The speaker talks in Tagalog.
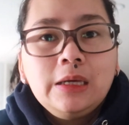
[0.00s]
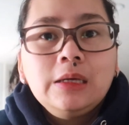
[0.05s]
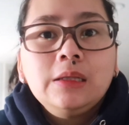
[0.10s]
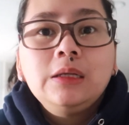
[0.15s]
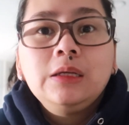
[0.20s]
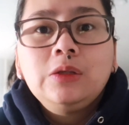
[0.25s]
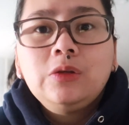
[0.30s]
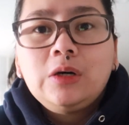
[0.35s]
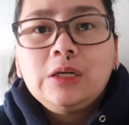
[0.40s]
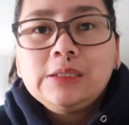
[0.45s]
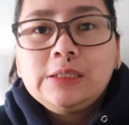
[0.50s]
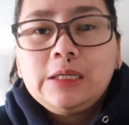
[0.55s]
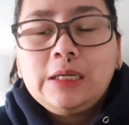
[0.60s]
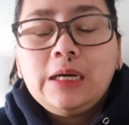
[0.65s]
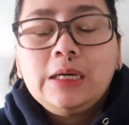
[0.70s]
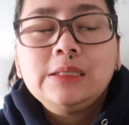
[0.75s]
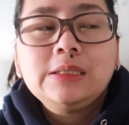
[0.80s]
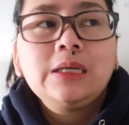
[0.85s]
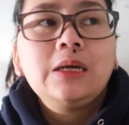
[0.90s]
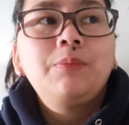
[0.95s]
Dito kasi
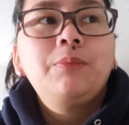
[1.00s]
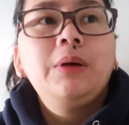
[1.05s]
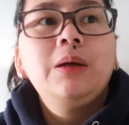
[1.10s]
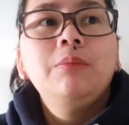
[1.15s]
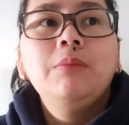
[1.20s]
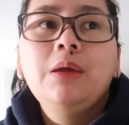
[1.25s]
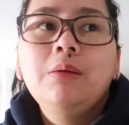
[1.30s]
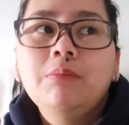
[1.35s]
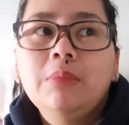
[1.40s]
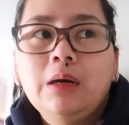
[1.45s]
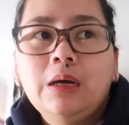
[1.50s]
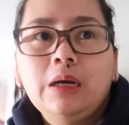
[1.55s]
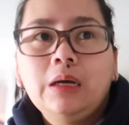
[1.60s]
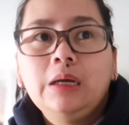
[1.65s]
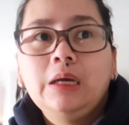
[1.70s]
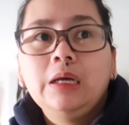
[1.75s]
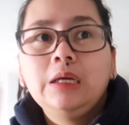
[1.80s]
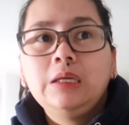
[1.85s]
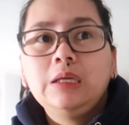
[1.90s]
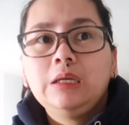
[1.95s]
guys, kapag may mga
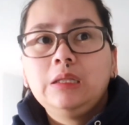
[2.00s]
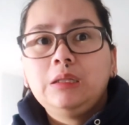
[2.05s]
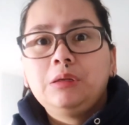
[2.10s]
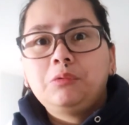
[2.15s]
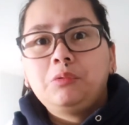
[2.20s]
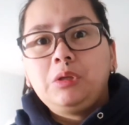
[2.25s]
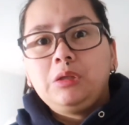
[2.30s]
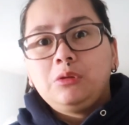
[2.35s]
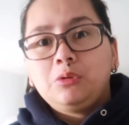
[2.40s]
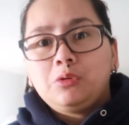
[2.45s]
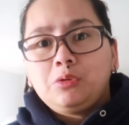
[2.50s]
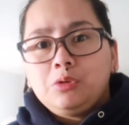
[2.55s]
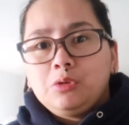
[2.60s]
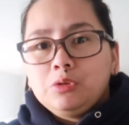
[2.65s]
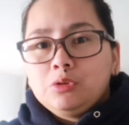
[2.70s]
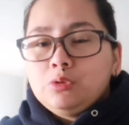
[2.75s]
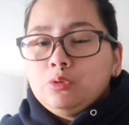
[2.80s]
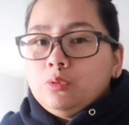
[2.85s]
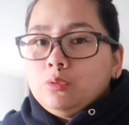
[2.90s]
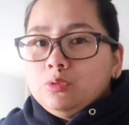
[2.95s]
ganyan na winter
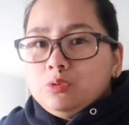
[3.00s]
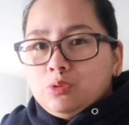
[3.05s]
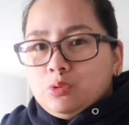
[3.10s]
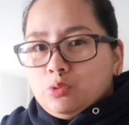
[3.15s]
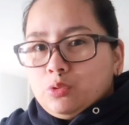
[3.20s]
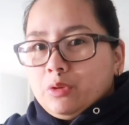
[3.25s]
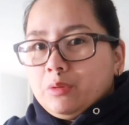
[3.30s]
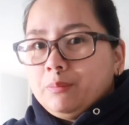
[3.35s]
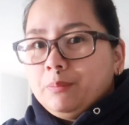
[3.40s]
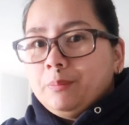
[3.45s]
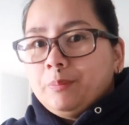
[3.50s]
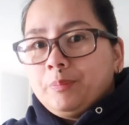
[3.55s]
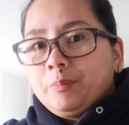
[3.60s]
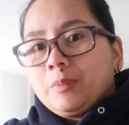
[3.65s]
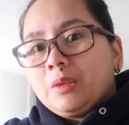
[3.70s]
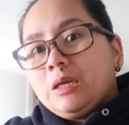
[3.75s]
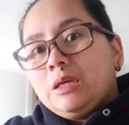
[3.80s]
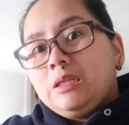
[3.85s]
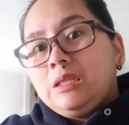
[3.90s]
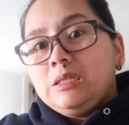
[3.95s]
snowstorm,
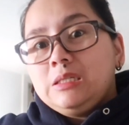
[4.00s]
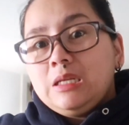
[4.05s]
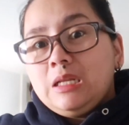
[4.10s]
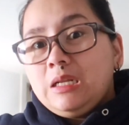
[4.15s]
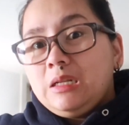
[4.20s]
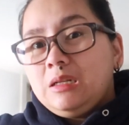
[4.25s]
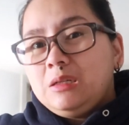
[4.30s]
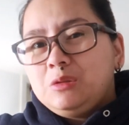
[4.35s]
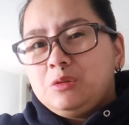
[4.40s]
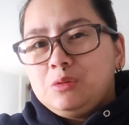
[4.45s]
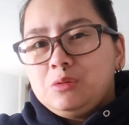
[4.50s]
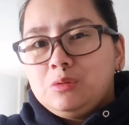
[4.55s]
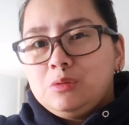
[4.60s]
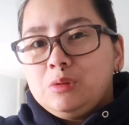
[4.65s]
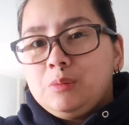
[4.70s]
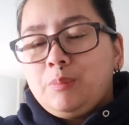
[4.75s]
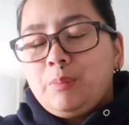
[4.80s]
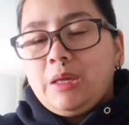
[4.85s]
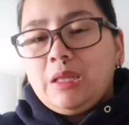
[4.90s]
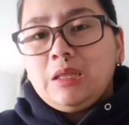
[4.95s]
hindi sila
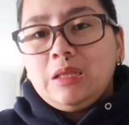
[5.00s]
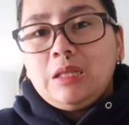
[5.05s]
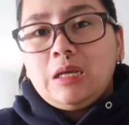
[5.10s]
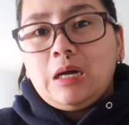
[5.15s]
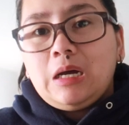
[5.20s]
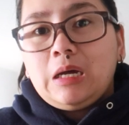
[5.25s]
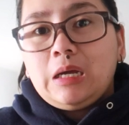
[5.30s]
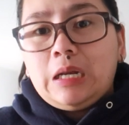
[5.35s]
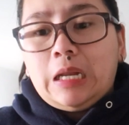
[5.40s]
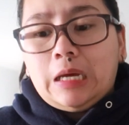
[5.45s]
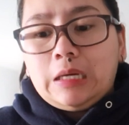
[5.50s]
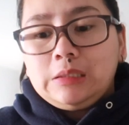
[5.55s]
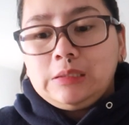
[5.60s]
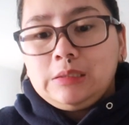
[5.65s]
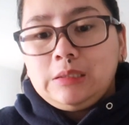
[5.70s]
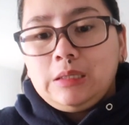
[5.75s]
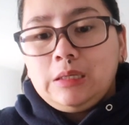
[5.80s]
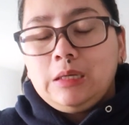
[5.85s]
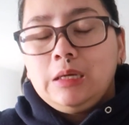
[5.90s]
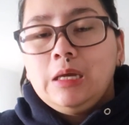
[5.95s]
nagsususpend ng
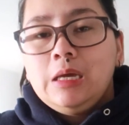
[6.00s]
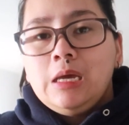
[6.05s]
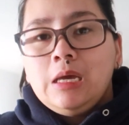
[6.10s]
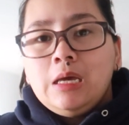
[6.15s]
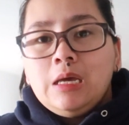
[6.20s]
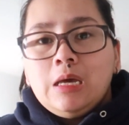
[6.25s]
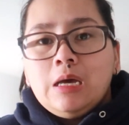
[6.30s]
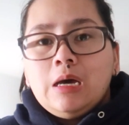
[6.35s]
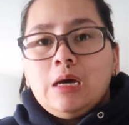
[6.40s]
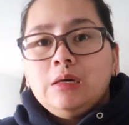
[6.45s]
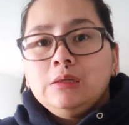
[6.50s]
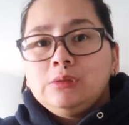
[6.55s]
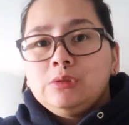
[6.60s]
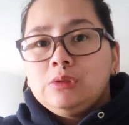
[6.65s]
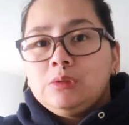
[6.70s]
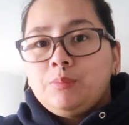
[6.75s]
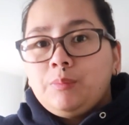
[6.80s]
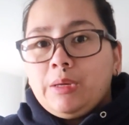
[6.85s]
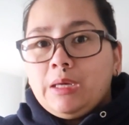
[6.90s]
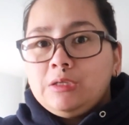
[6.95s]
klase. Ang
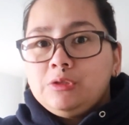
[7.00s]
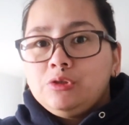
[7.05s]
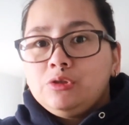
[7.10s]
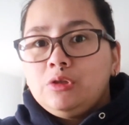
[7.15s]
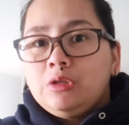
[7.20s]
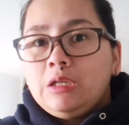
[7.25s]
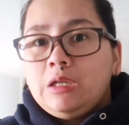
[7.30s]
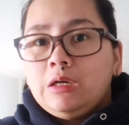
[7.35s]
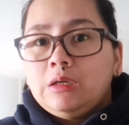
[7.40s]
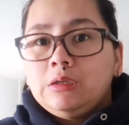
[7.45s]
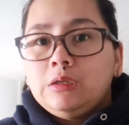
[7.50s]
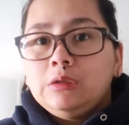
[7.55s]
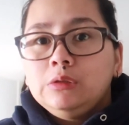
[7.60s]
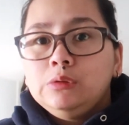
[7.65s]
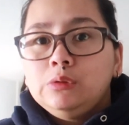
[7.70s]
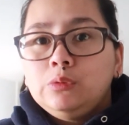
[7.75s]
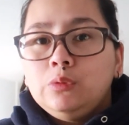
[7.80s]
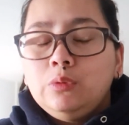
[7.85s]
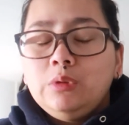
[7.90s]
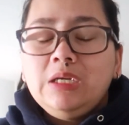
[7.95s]
suspension lang ng
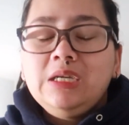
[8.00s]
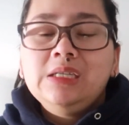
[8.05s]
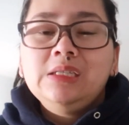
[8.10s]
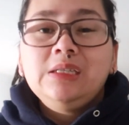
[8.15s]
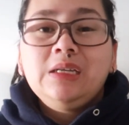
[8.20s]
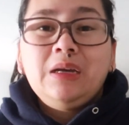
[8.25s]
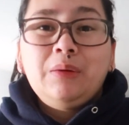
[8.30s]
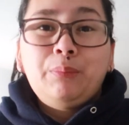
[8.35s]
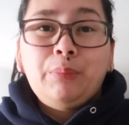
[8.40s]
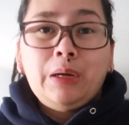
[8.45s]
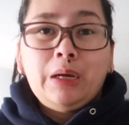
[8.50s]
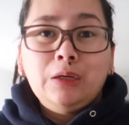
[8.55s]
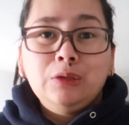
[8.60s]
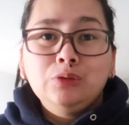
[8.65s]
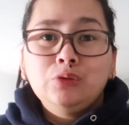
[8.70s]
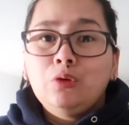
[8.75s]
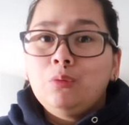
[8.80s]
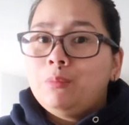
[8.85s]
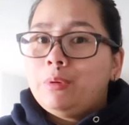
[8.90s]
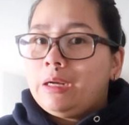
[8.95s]
school is kapag
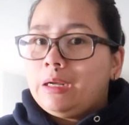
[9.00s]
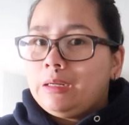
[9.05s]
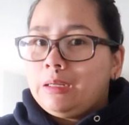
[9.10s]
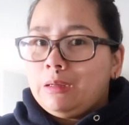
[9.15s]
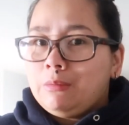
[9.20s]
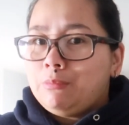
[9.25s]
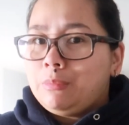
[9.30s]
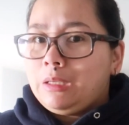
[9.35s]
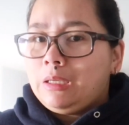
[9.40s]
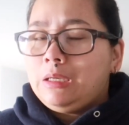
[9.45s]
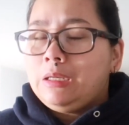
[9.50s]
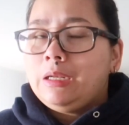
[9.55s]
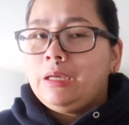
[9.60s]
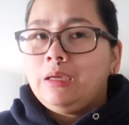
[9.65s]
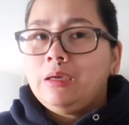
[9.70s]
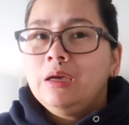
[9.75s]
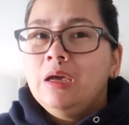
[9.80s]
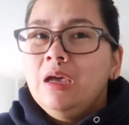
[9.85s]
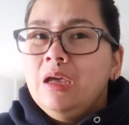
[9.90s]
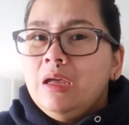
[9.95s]
sobrang lamig.
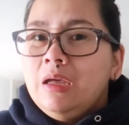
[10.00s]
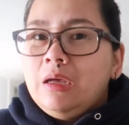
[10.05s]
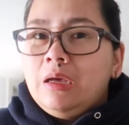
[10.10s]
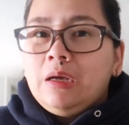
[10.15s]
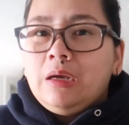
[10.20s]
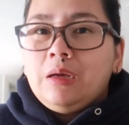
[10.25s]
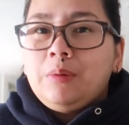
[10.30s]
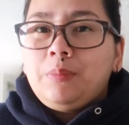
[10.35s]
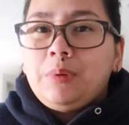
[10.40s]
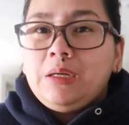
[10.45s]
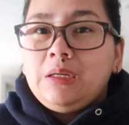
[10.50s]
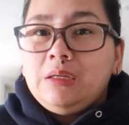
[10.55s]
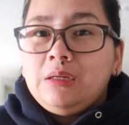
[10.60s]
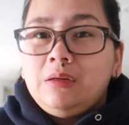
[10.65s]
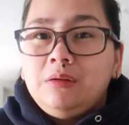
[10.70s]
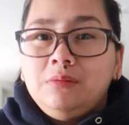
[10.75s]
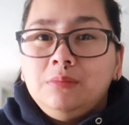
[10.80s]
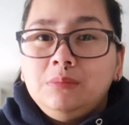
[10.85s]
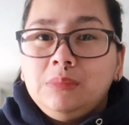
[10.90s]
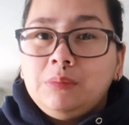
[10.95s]
Like, kapag
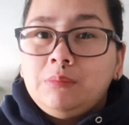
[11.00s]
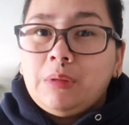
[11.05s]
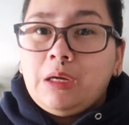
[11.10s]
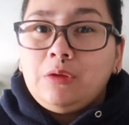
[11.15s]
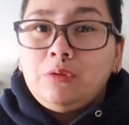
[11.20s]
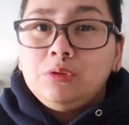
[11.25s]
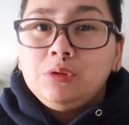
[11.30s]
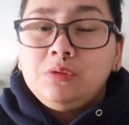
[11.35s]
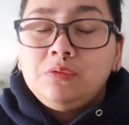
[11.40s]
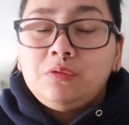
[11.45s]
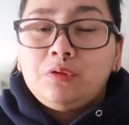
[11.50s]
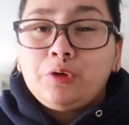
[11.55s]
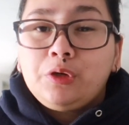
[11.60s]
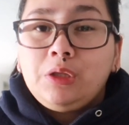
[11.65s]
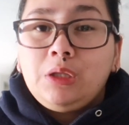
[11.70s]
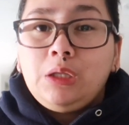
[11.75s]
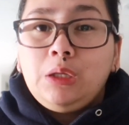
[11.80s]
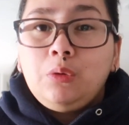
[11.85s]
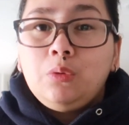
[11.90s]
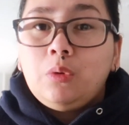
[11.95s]
nag minus
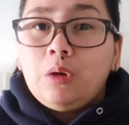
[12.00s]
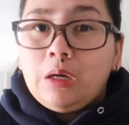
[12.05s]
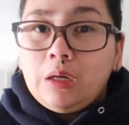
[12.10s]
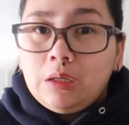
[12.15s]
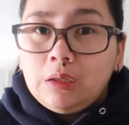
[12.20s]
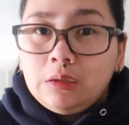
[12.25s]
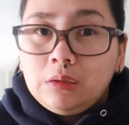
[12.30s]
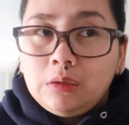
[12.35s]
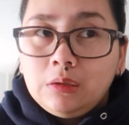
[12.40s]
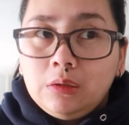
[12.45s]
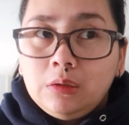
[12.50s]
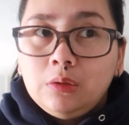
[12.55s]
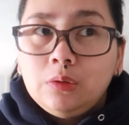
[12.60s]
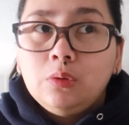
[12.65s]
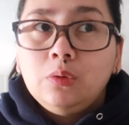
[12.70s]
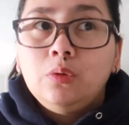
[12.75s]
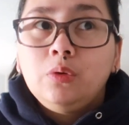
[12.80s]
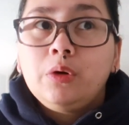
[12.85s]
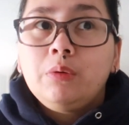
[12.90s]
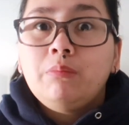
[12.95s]
41
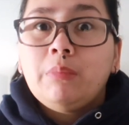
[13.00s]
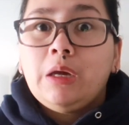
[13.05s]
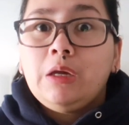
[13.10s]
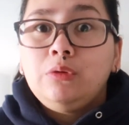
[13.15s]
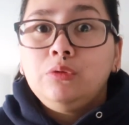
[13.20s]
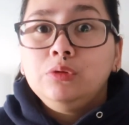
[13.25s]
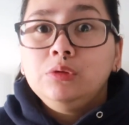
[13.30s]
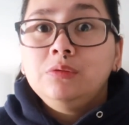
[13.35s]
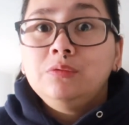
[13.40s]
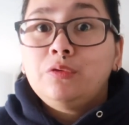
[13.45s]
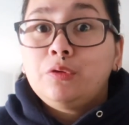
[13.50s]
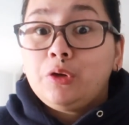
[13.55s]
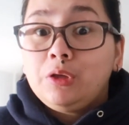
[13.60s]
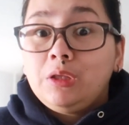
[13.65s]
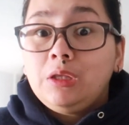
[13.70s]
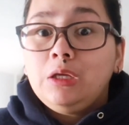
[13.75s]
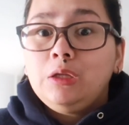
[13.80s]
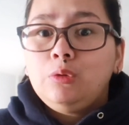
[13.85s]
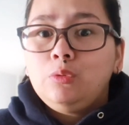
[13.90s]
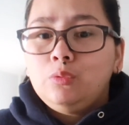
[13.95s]
or minus
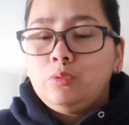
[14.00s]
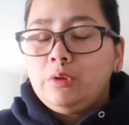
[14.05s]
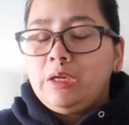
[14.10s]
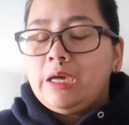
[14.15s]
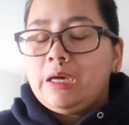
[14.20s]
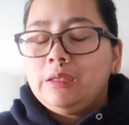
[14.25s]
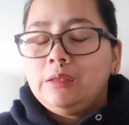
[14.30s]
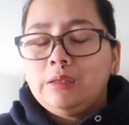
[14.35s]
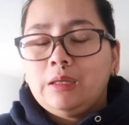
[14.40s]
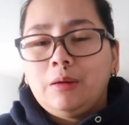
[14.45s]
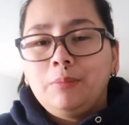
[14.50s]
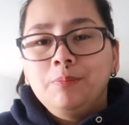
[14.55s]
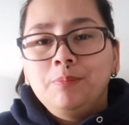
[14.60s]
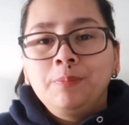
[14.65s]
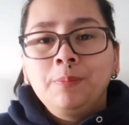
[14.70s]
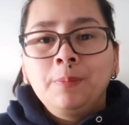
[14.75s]
42 yata.